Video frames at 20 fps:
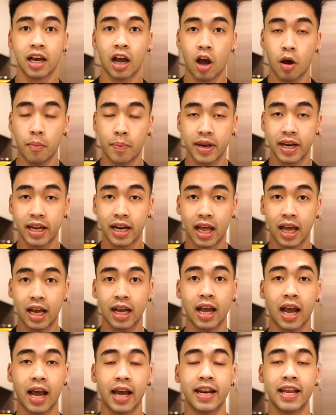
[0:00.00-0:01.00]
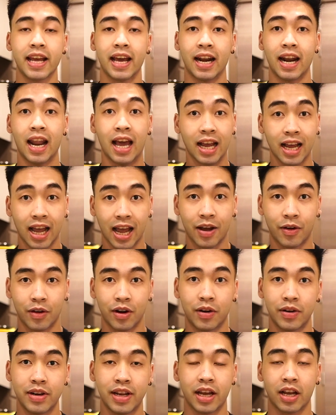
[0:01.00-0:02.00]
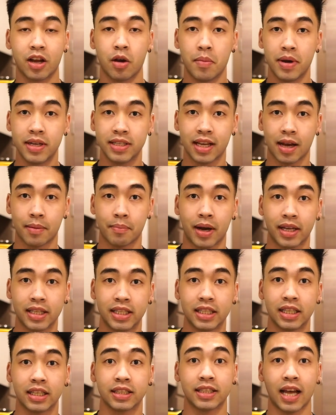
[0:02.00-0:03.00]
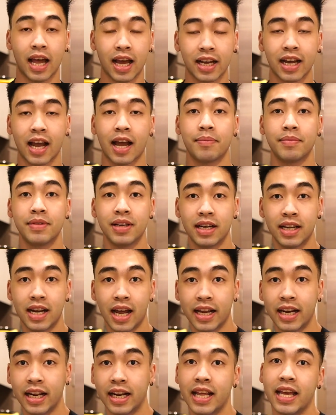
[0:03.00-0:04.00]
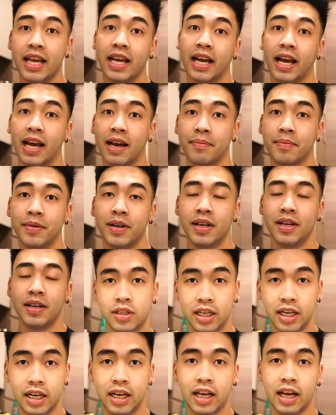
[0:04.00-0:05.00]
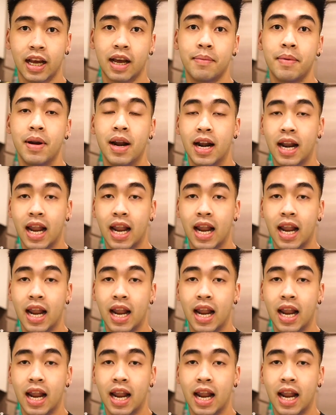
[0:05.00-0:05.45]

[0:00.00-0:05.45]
เข้าไปในร่างกายเนี่ยร่างกายของเราเนี่ยก็ไม่สามารถที่จะสร้างกล้ามเนื้อได้นั่นเองครับเพราะฉะนั้นนะครับ